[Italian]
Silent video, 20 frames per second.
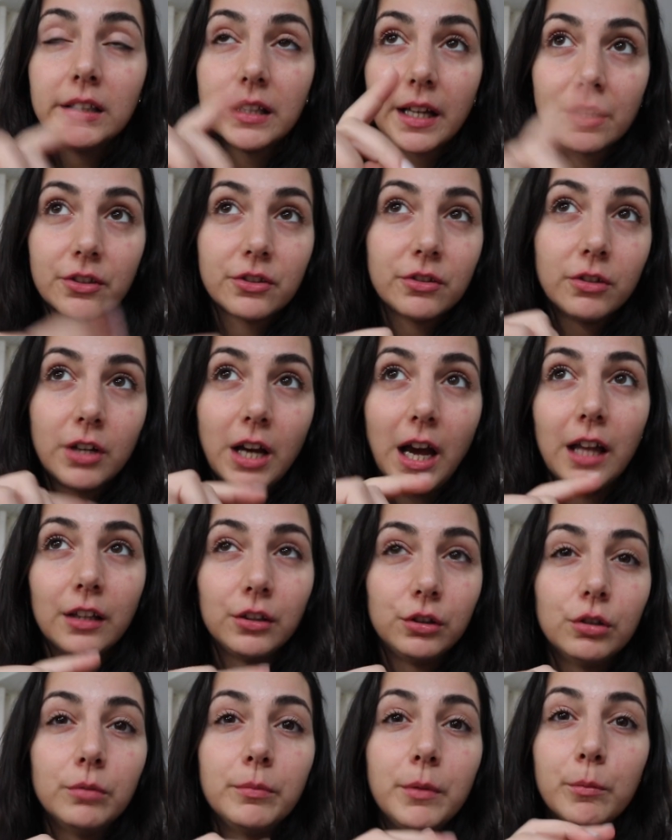
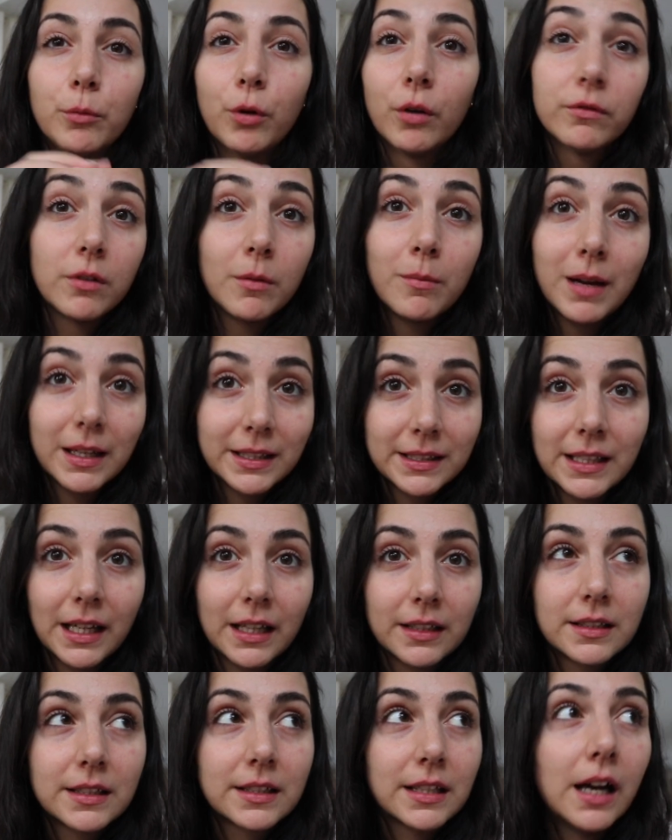traslocando mi muovo
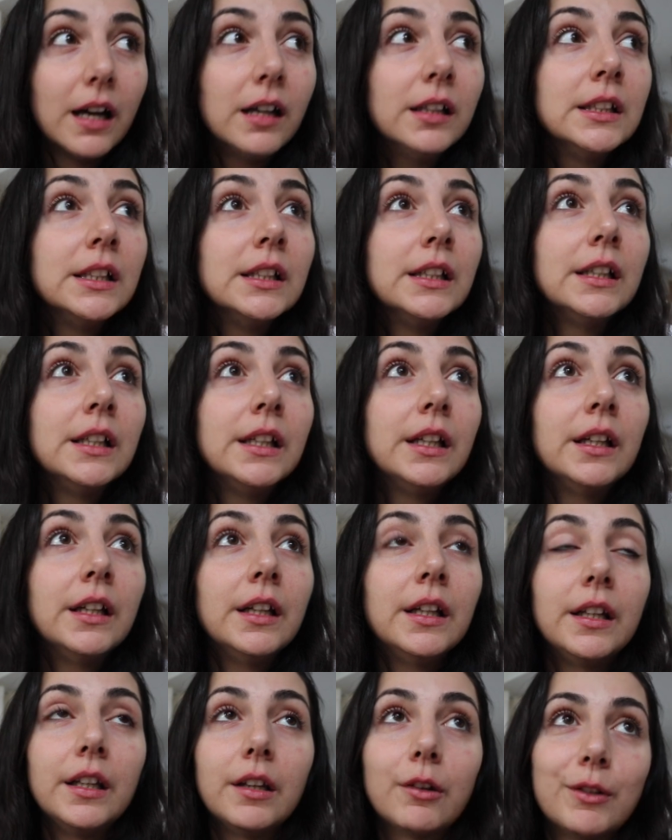abbastanza,
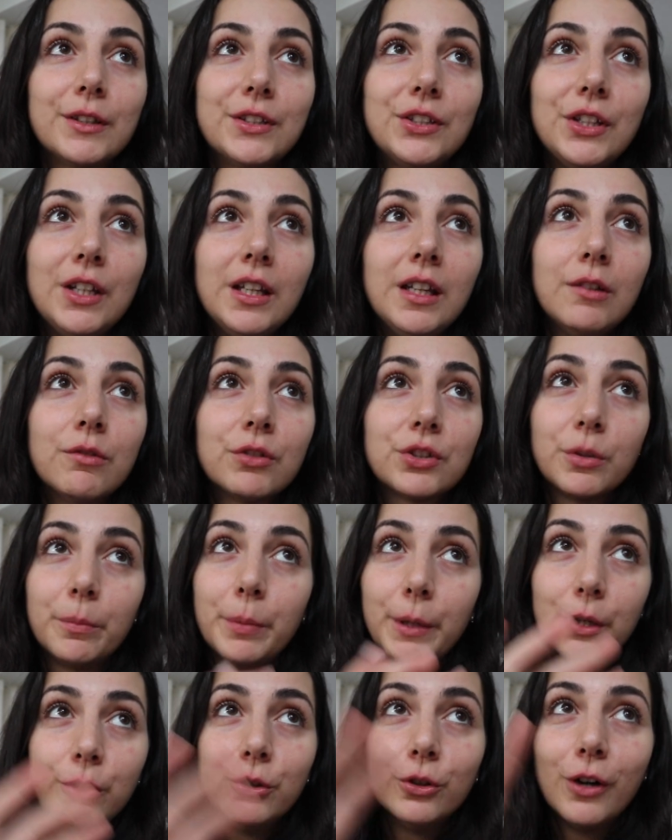questi, questo
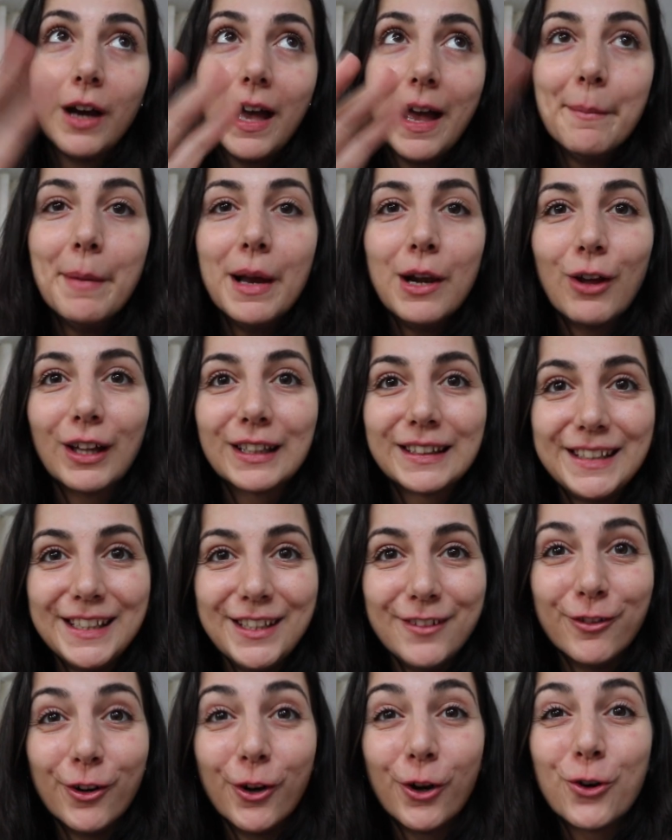periodo è bello
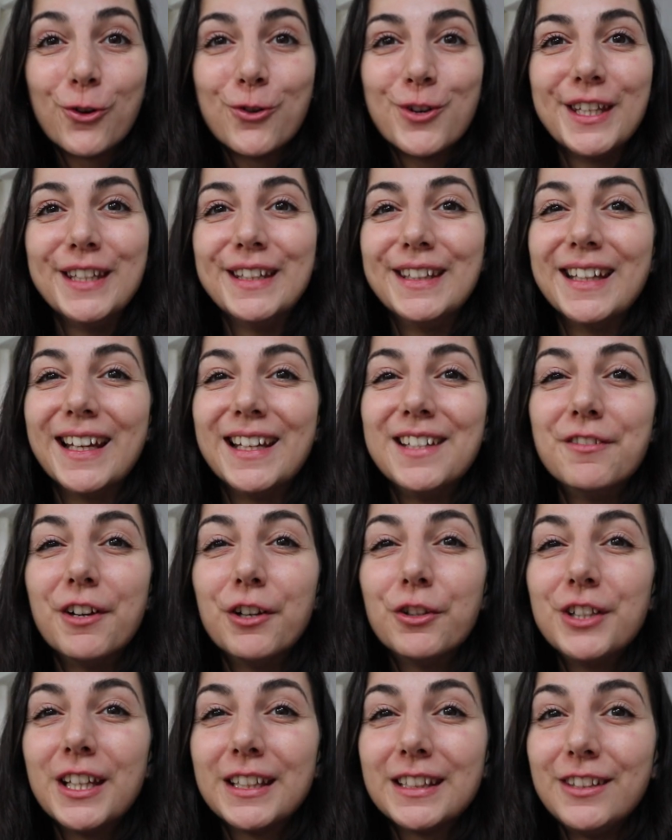attivo, quindi a
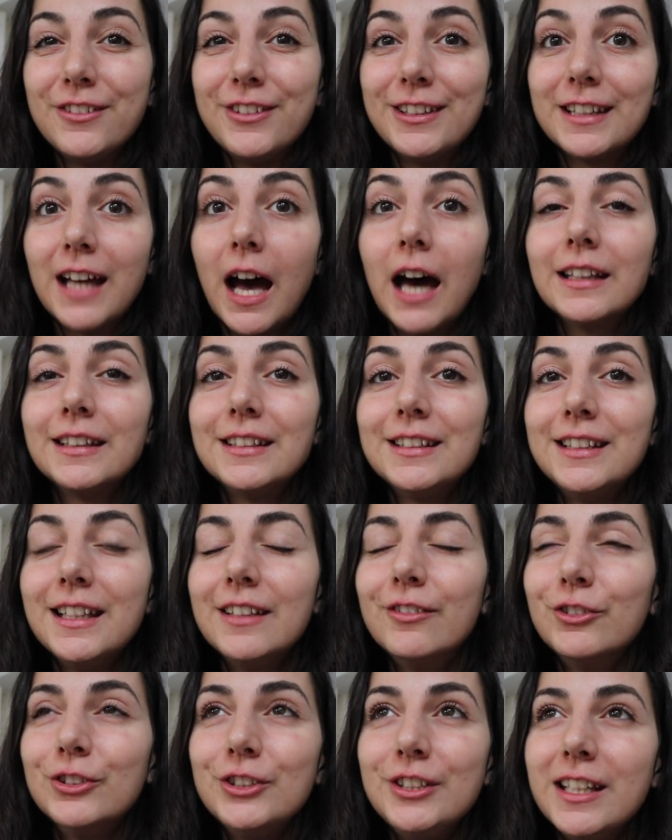livello di attività
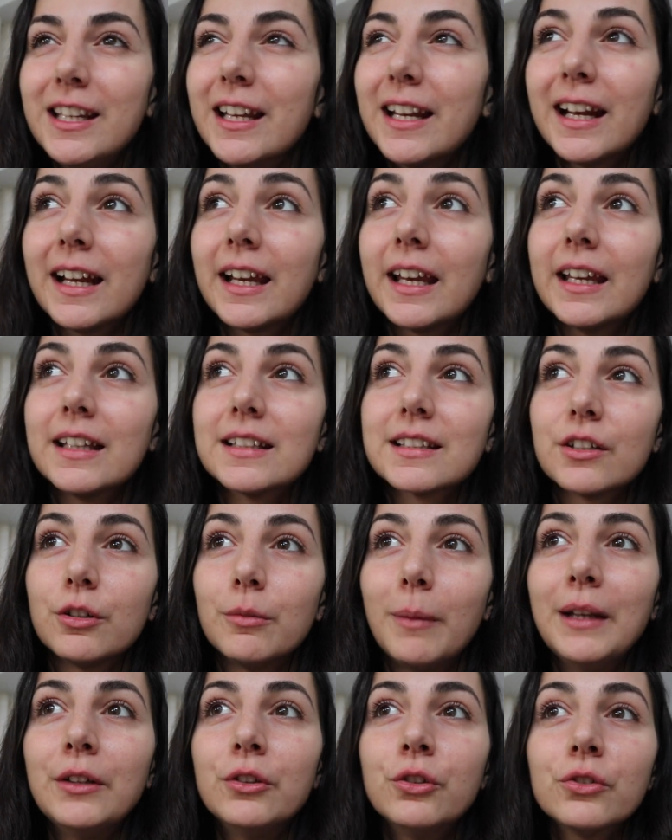devo dire che
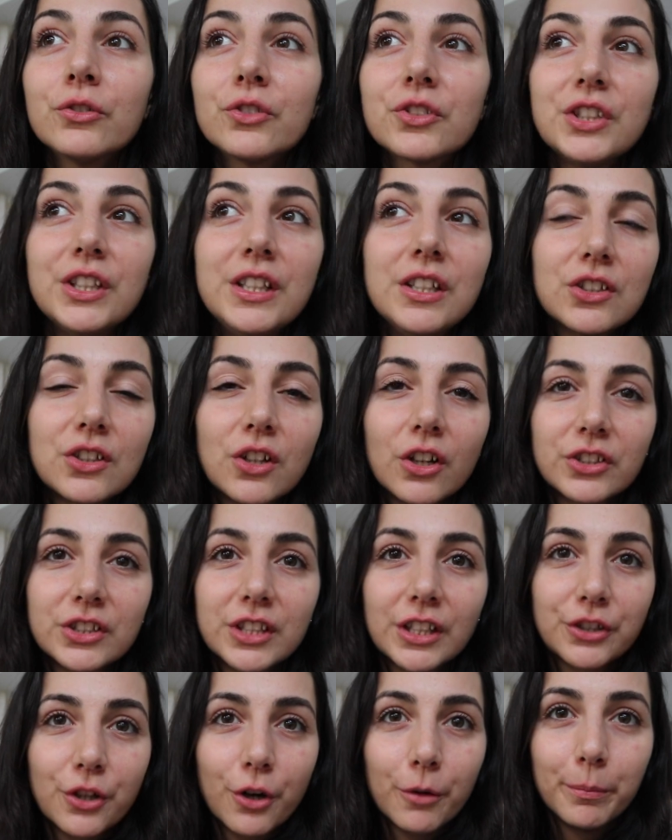secondo me non si
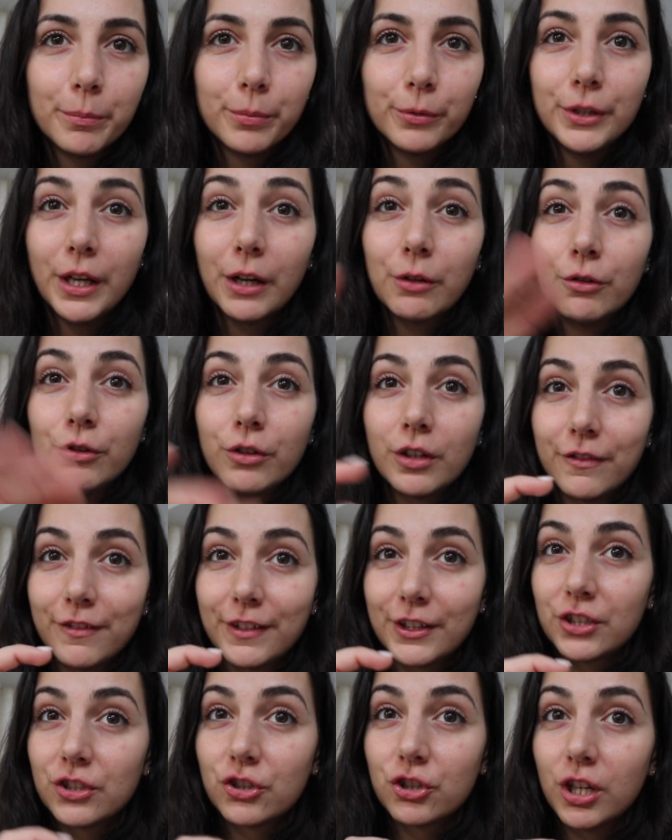discosta troppo da quello che
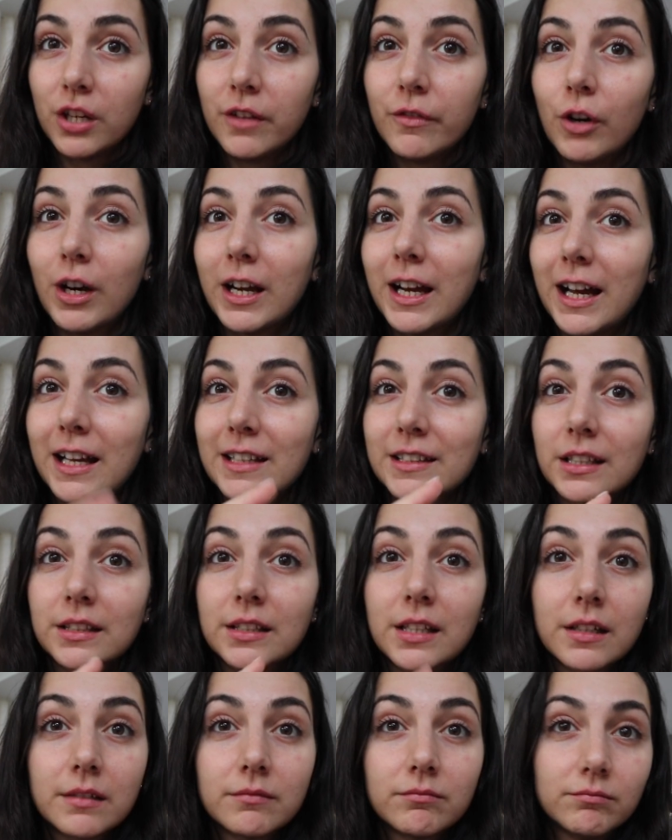facevo a casa
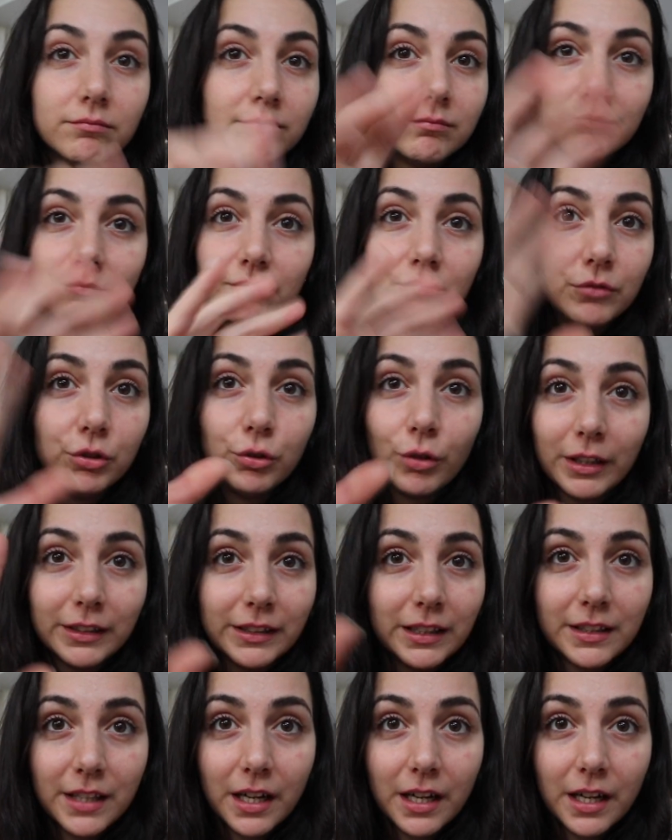durante il